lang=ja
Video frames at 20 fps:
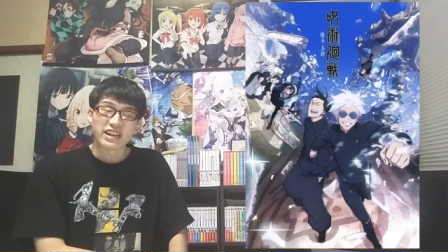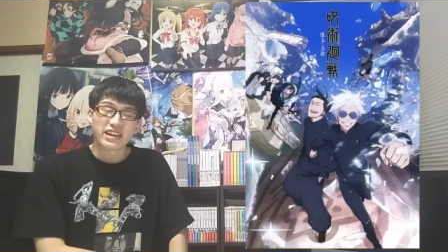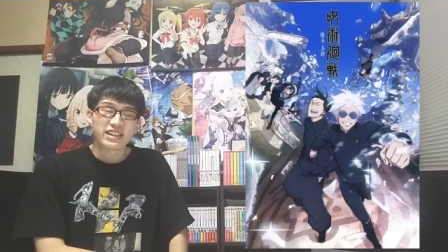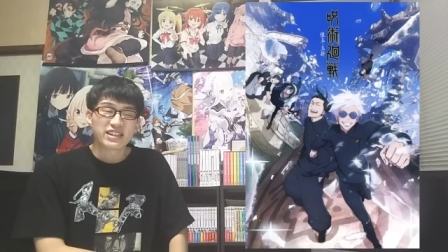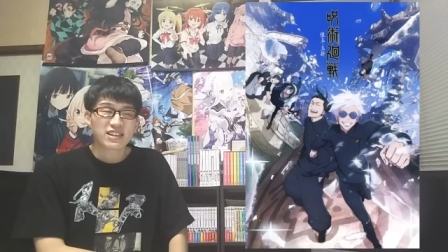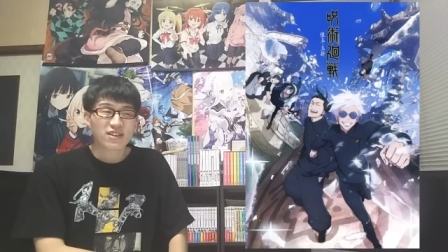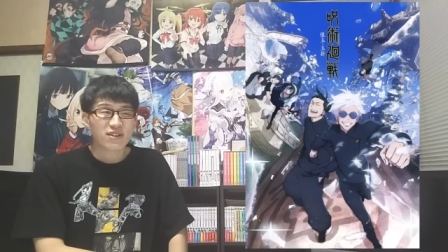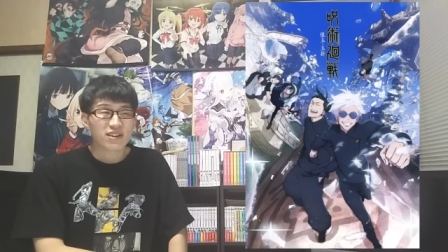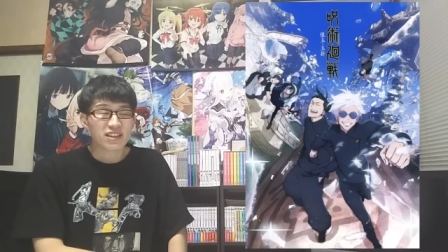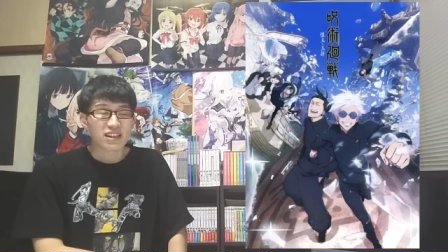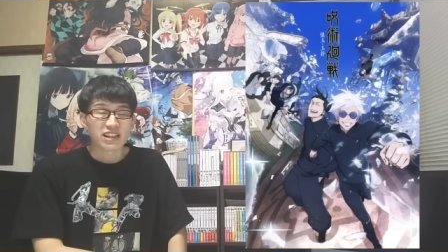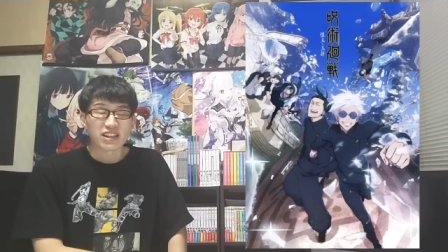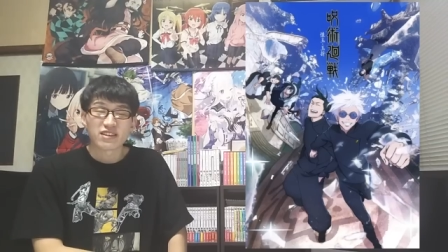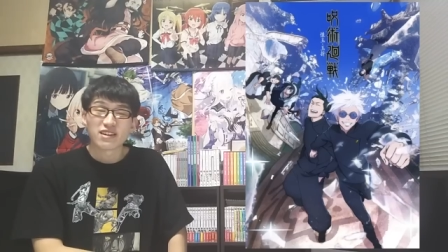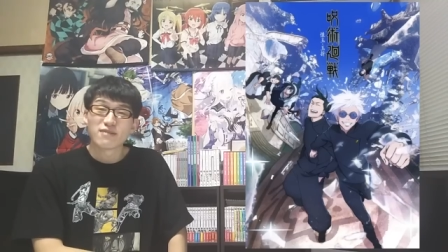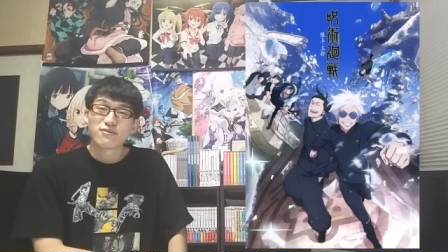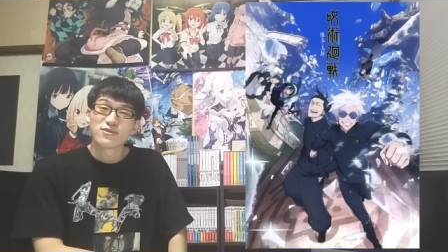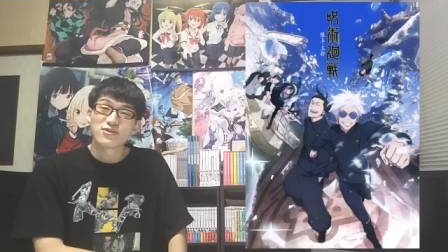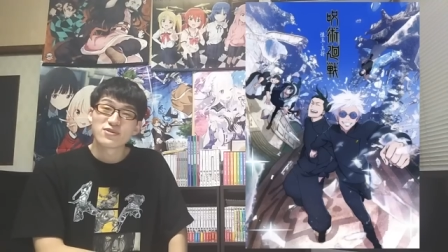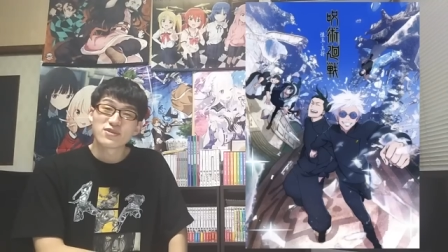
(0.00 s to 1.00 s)
原作だったら
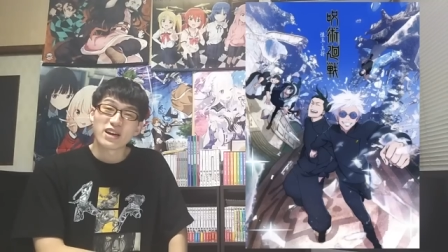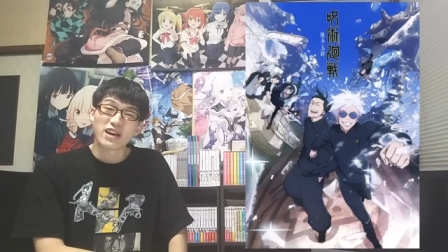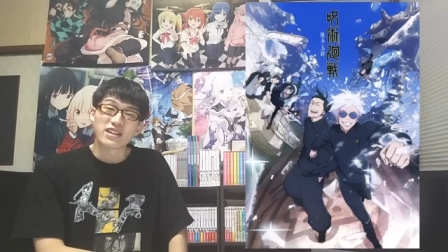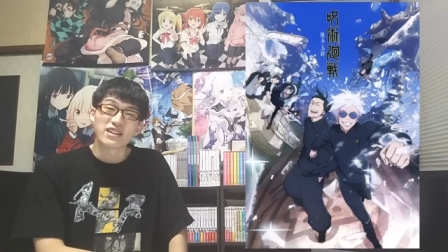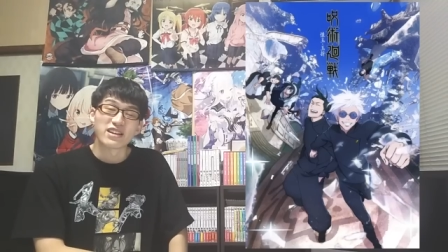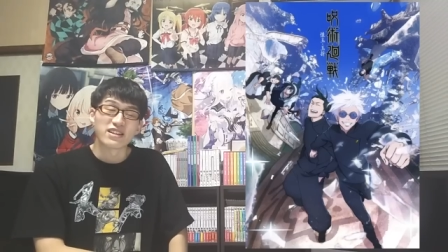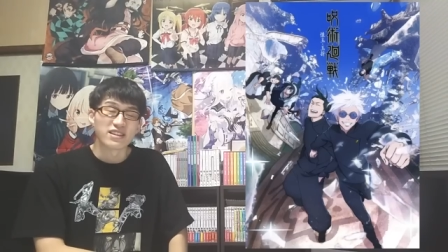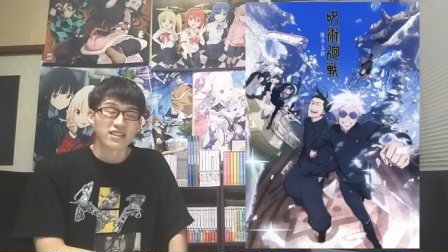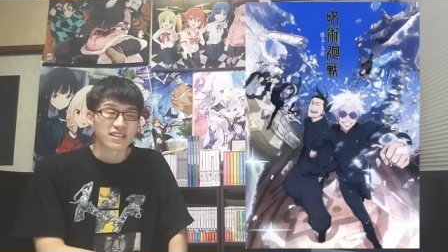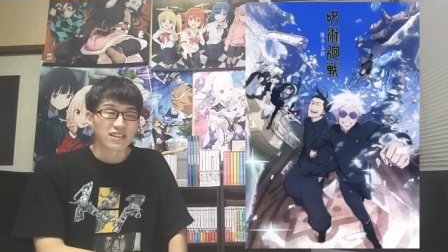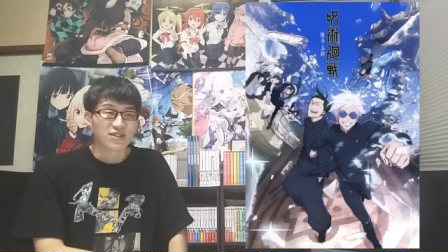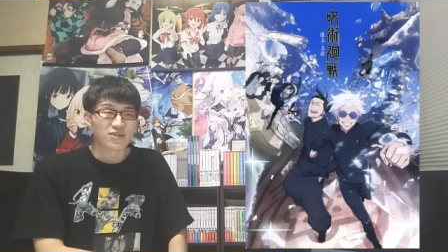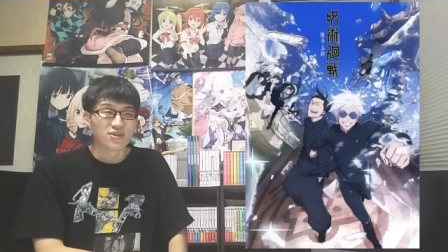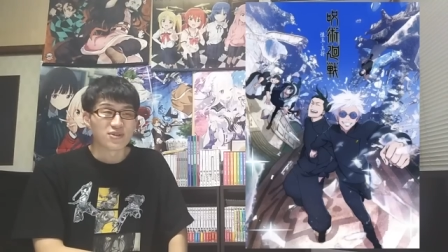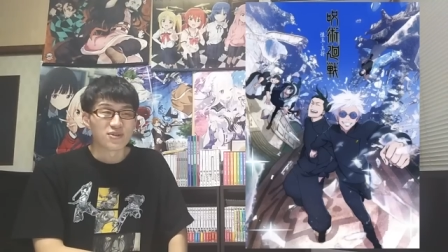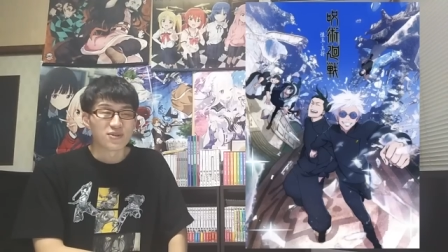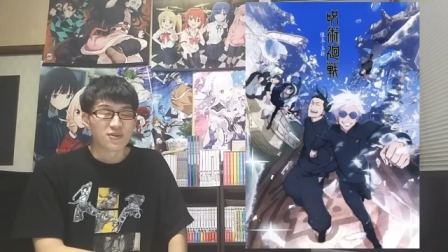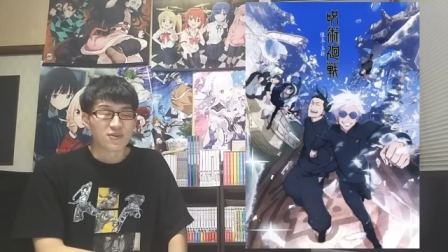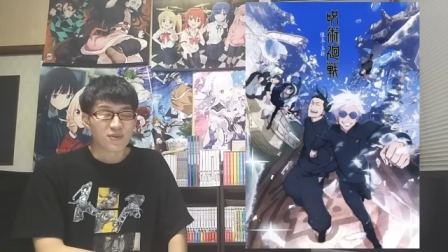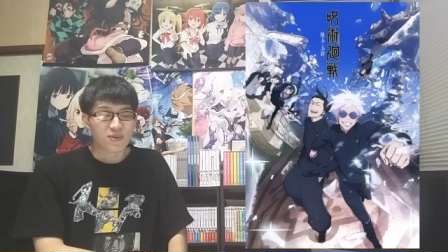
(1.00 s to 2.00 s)
2話分ぐらいだったんですけど、
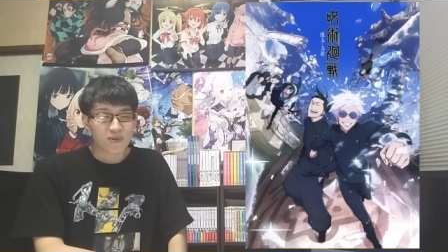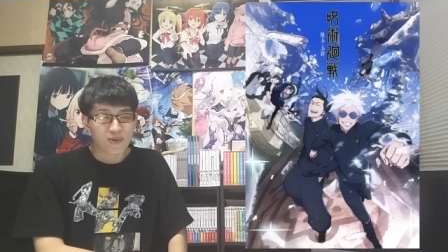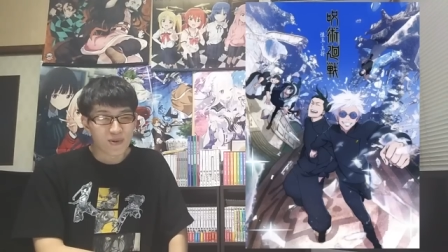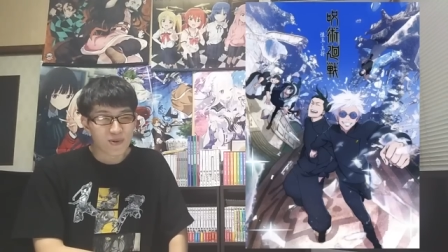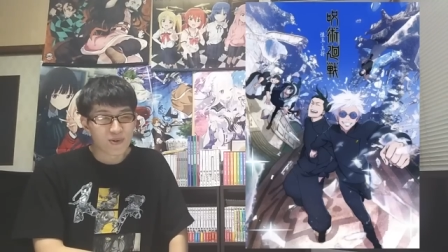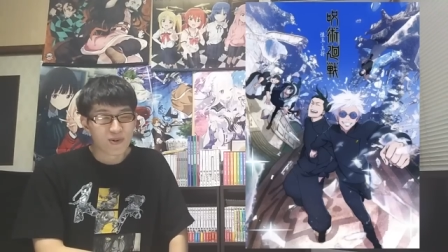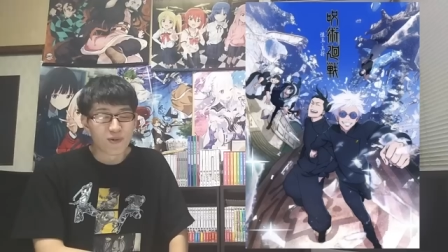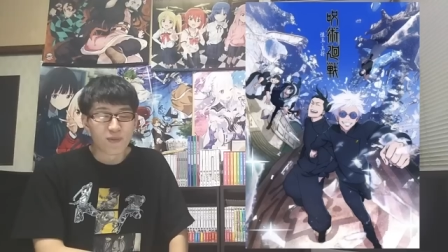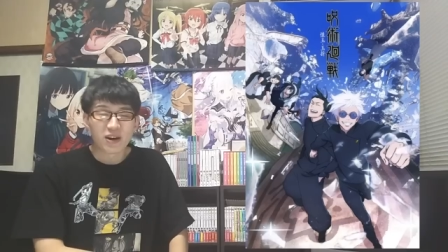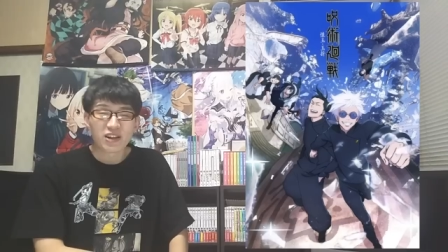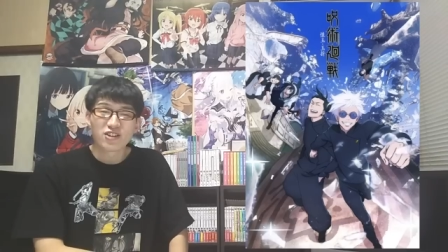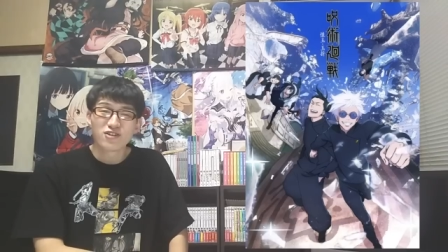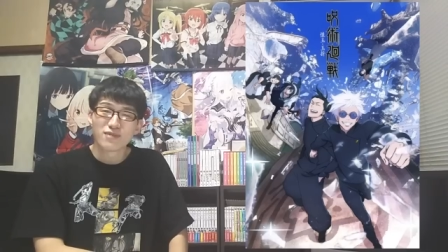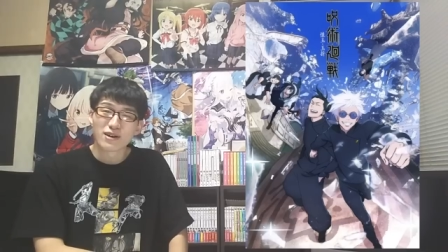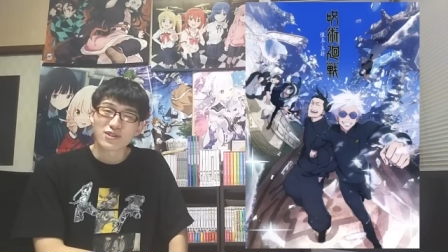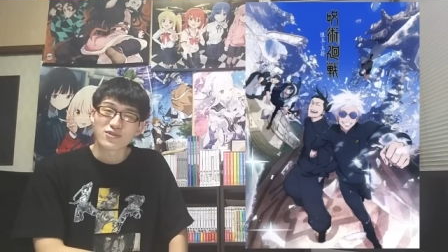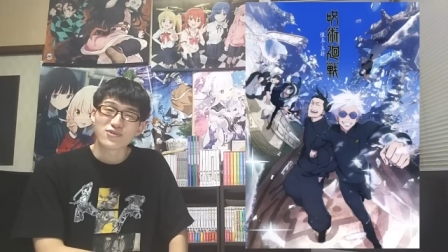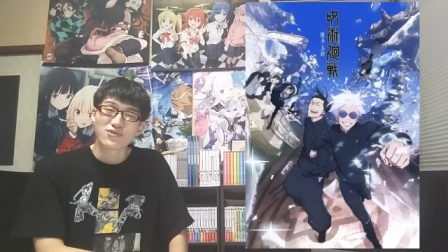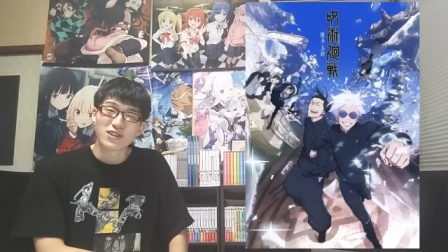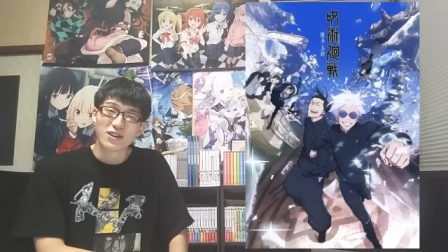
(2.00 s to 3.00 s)
ここまでう
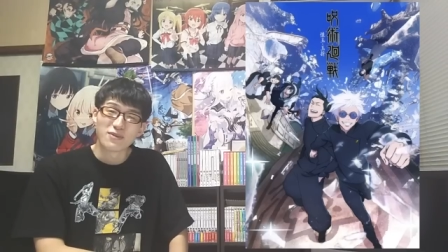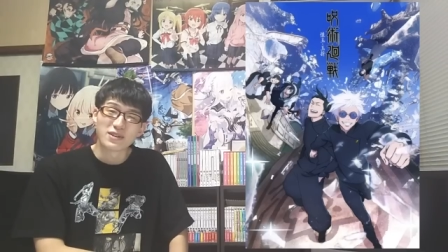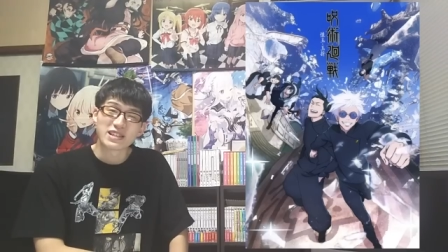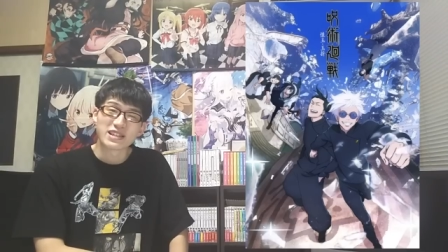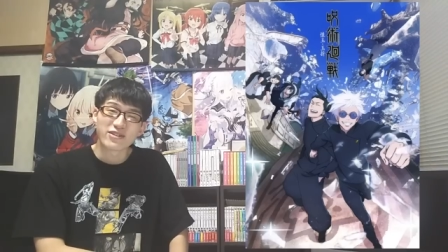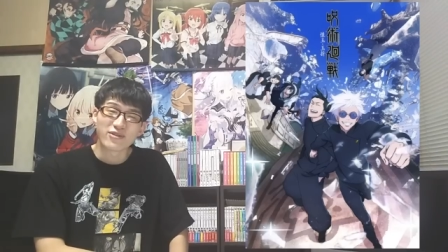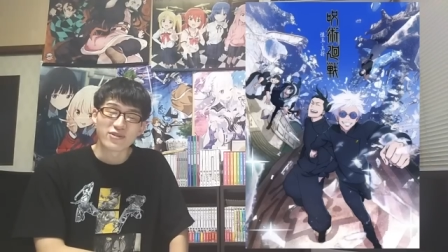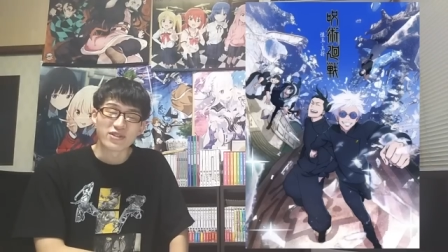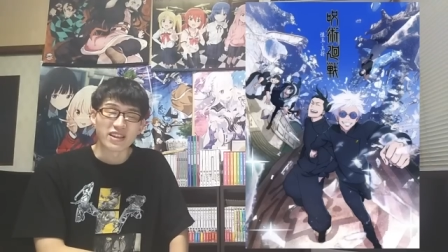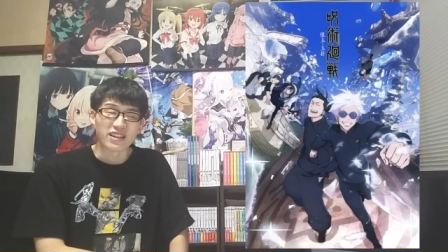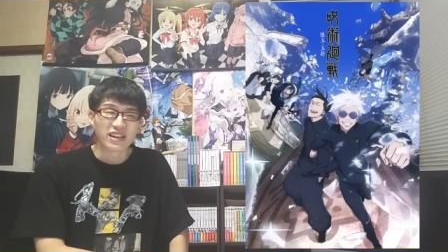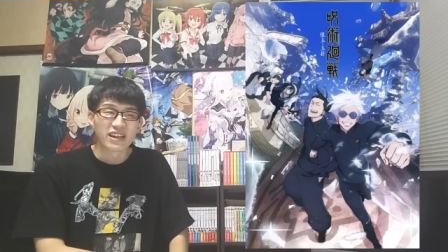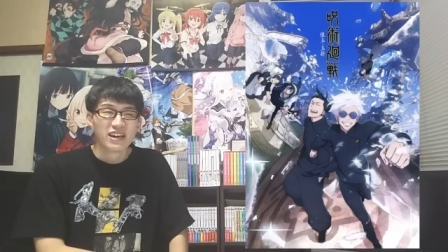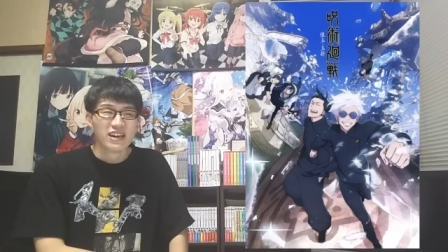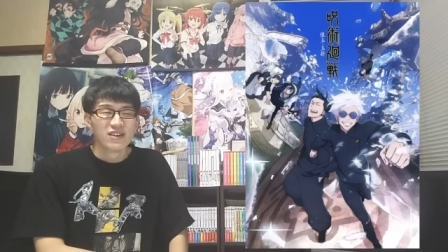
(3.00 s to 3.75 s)
まく膨らませてくれた。